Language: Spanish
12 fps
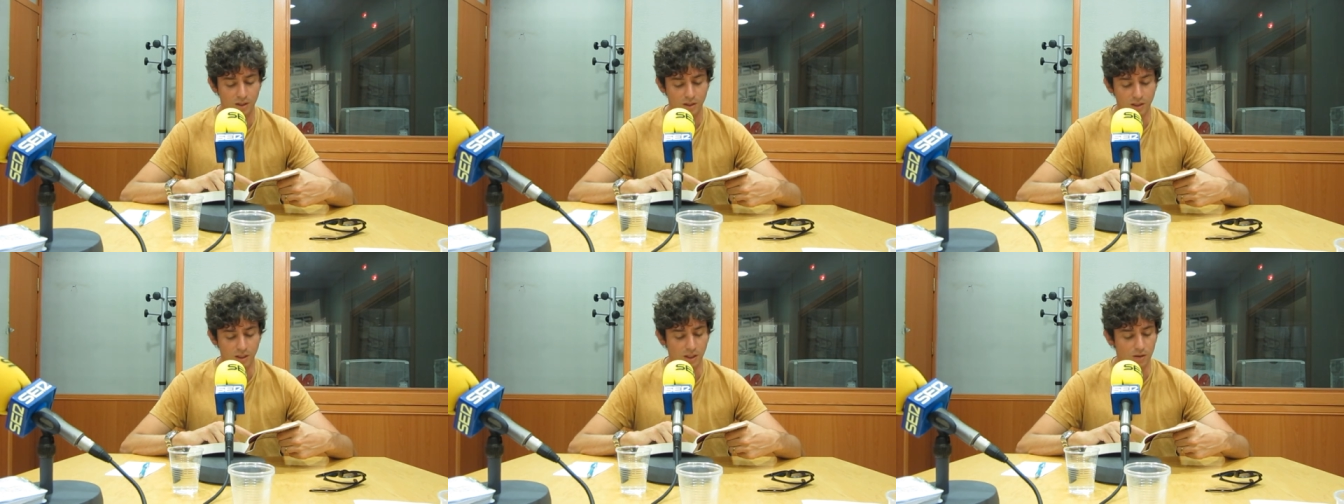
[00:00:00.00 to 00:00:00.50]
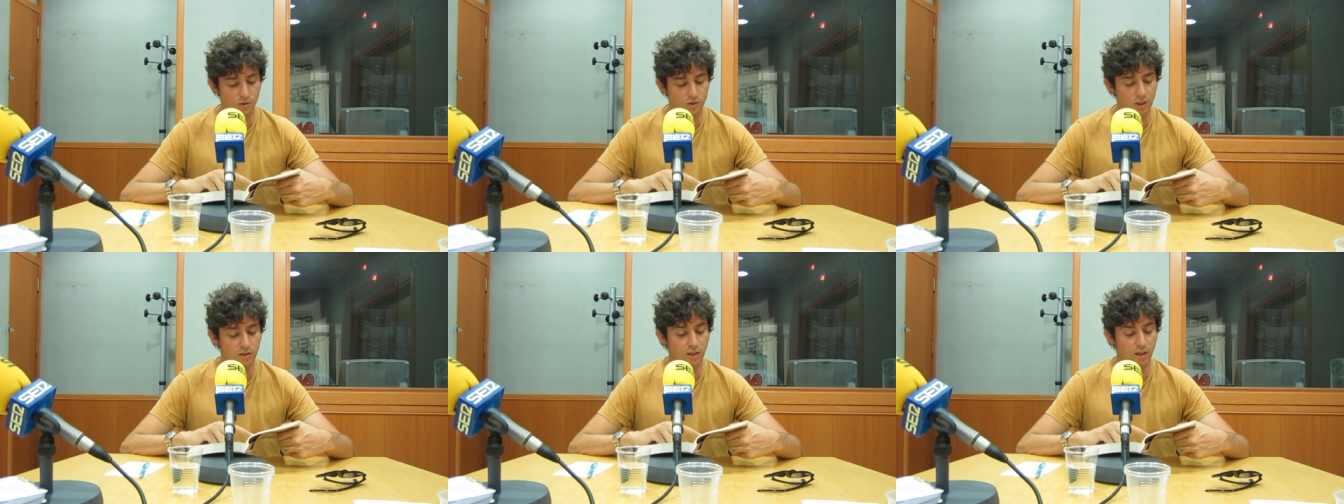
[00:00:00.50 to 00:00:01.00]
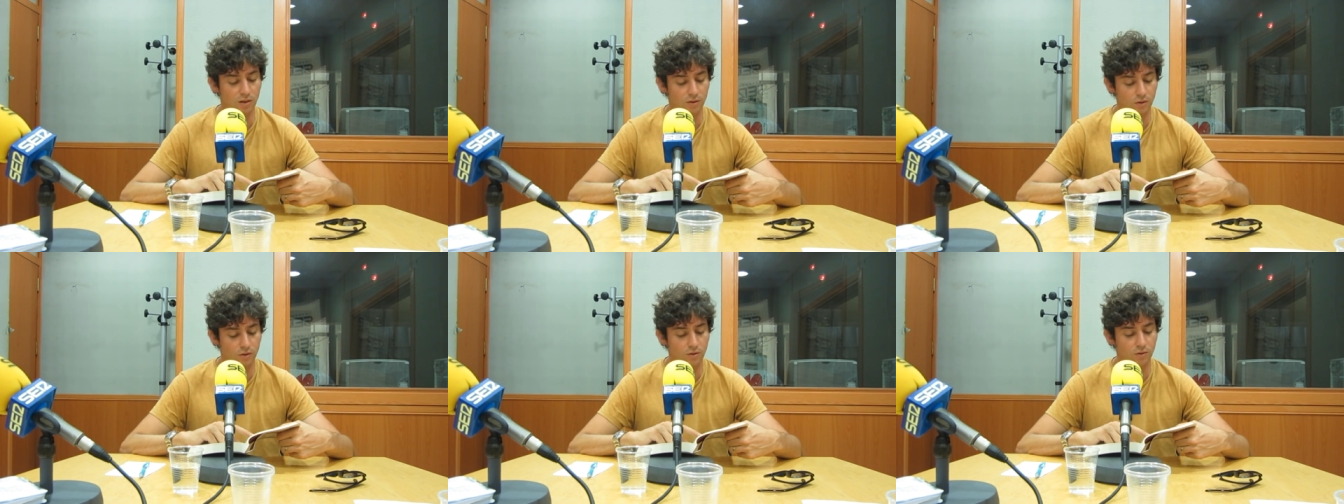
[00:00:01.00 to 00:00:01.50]
y que nos
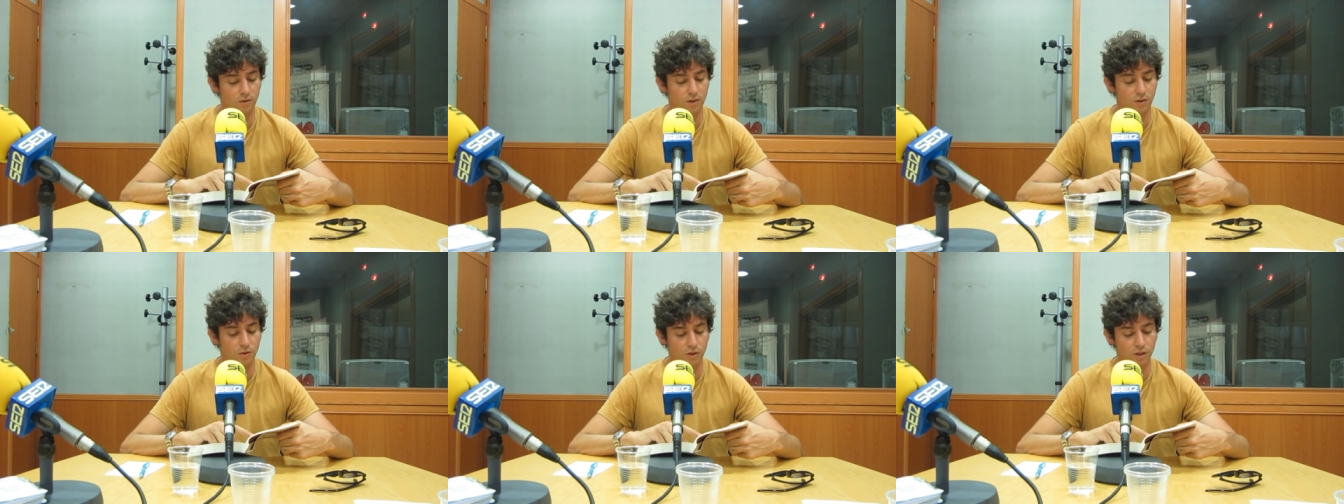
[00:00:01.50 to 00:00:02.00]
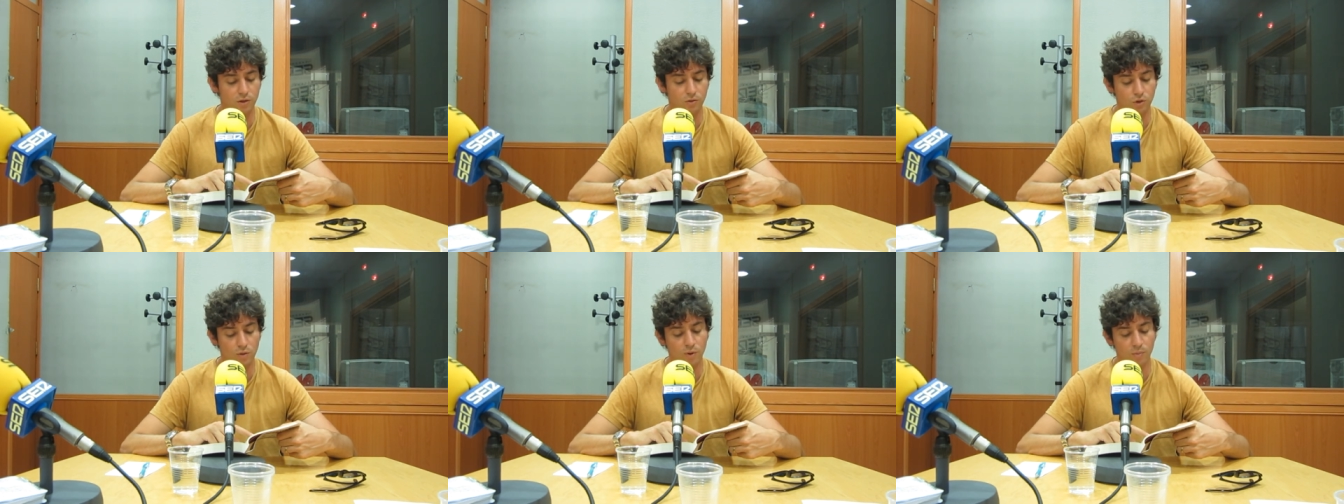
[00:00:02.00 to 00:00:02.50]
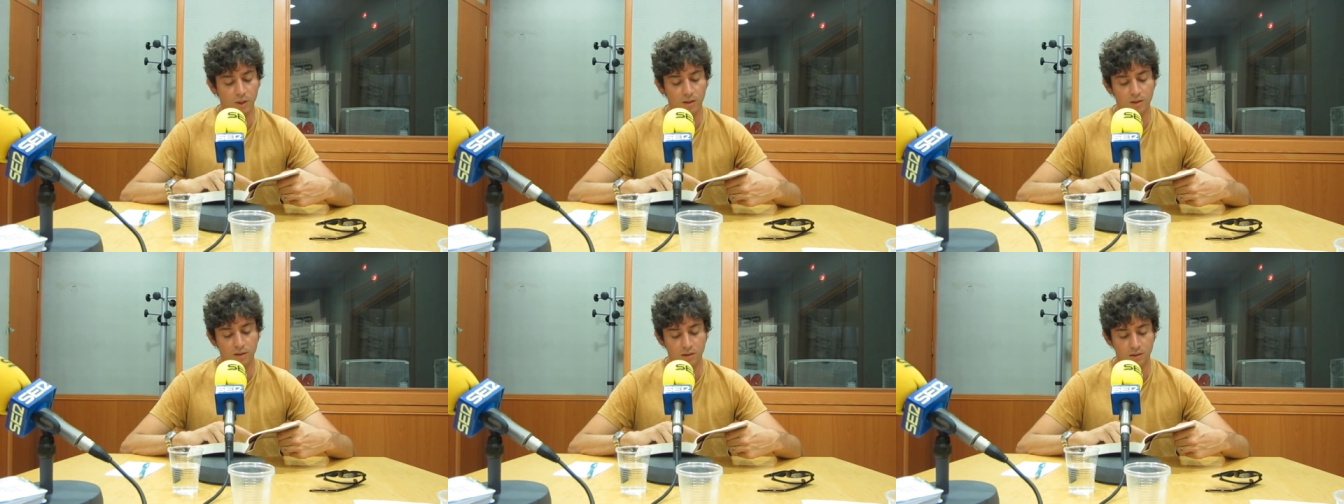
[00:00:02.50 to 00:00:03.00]
tranquilizó recogiendo ya a mi
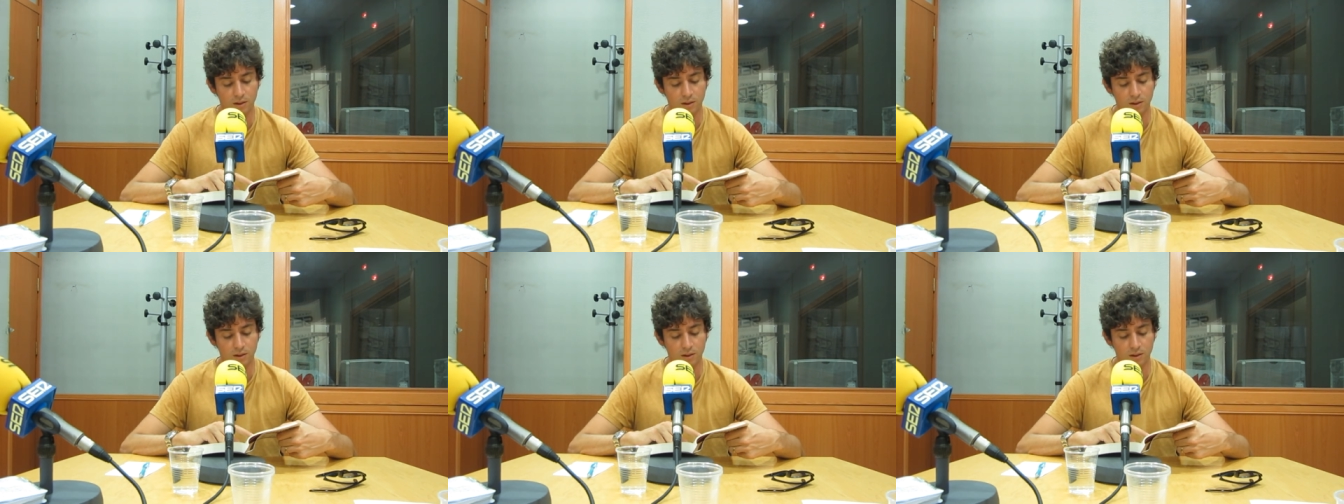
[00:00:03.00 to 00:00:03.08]
padre